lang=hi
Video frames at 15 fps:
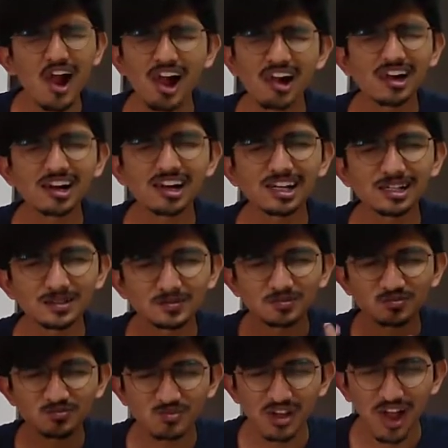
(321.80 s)
हाँ
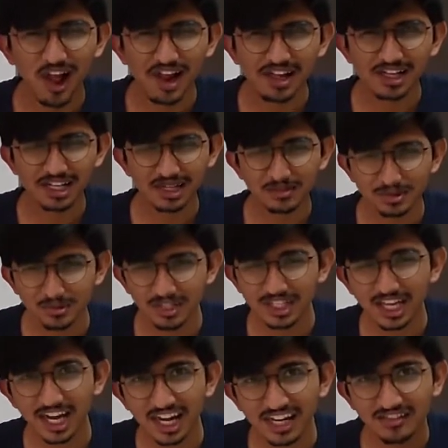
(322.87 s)
काफ़ी
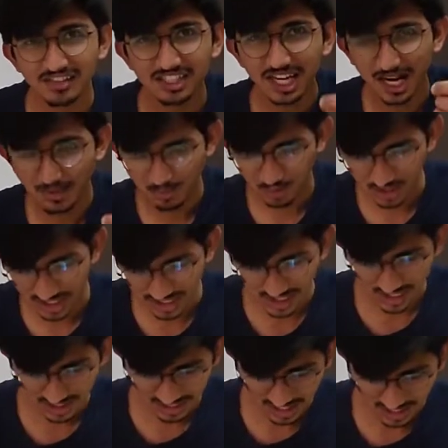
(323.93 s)
बढ़िया विशाल आपको
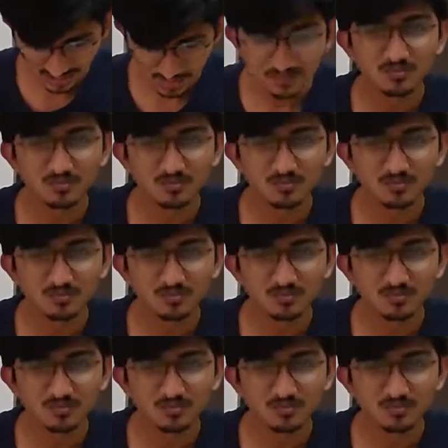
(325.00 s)
कैसा लगा